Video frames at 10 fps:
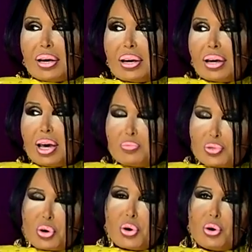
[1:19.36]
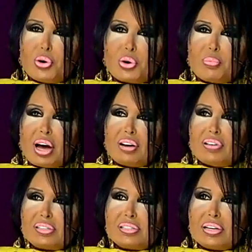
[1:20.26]
e, hep söylüyorum her
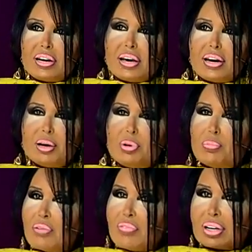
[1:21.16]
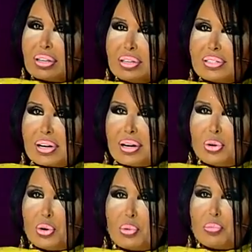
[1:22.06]
vesileyle bilmem vaktinizi
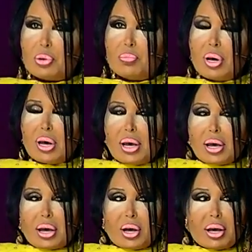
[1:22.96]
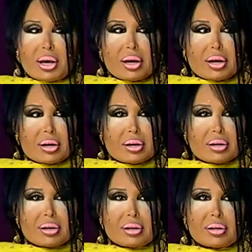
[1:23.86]
alıyor muyum? Estağfurullah. E,
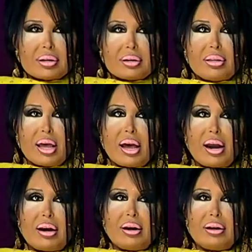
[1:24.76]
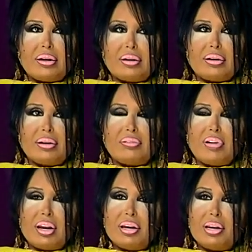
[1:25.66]
değerli e,
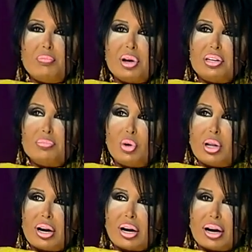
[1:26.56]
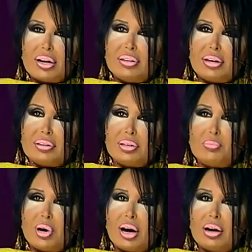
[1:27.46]
veli nimetim olarak
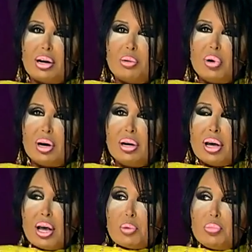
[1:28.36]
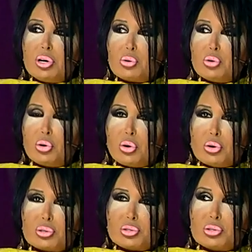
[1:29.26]
addettiğim halkıma bir gün
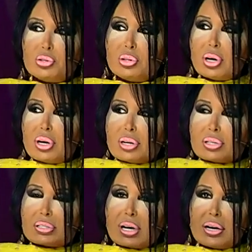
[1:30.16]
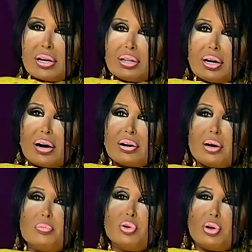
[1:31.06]
olsun sahnede
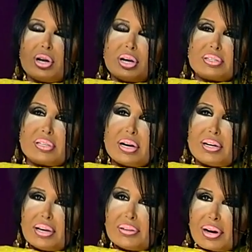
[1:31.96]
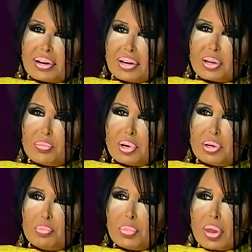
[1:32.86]
arkamı dönerek sahneyi terk
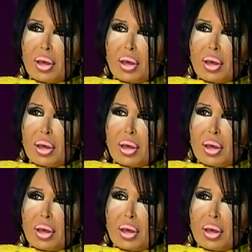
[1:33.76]
etmedim